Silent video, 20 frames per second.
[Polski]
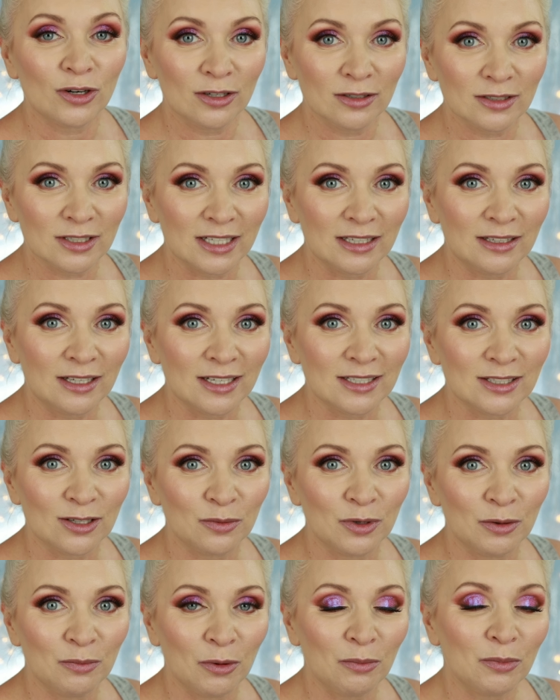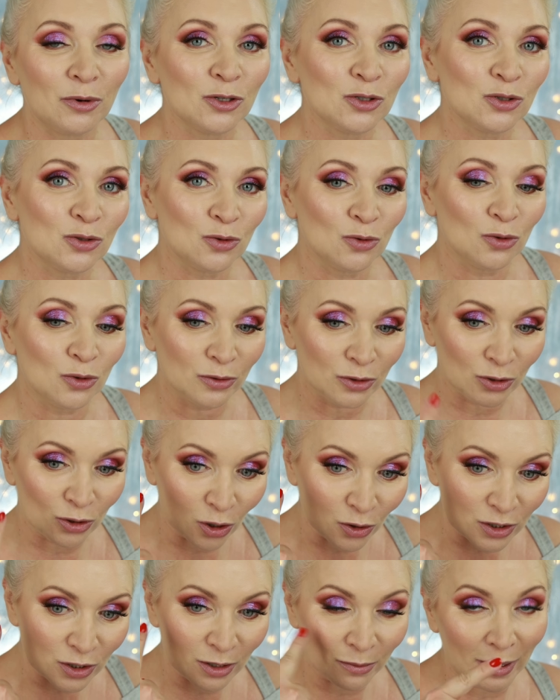rozetrę sobie po prostu
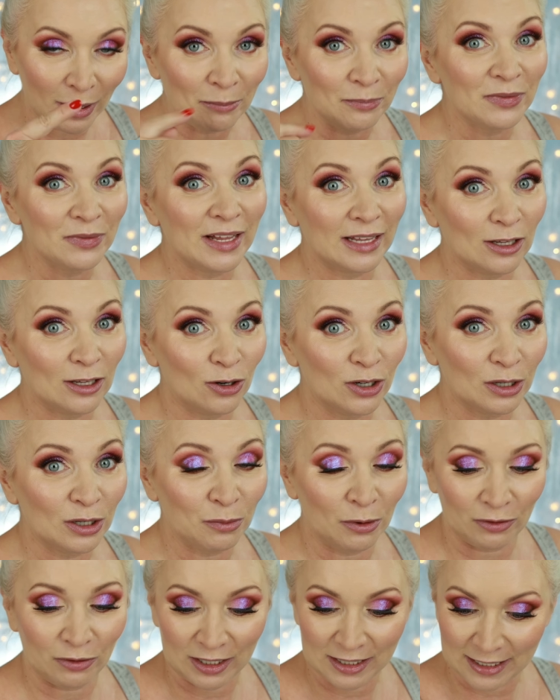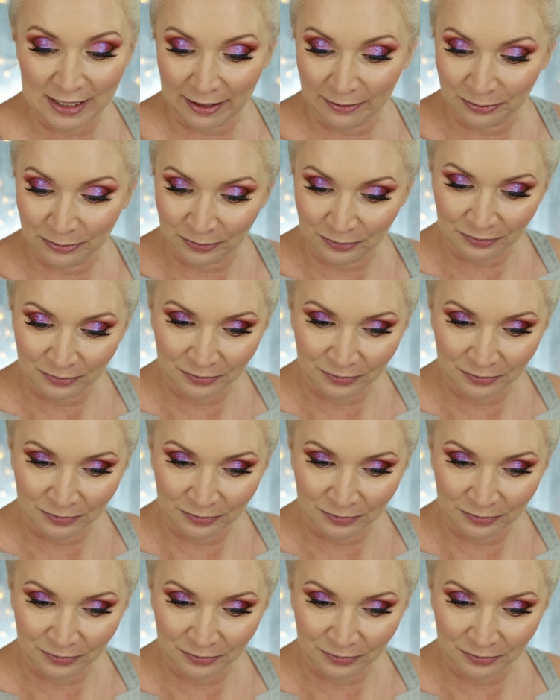to, co mam na dolnej powiece.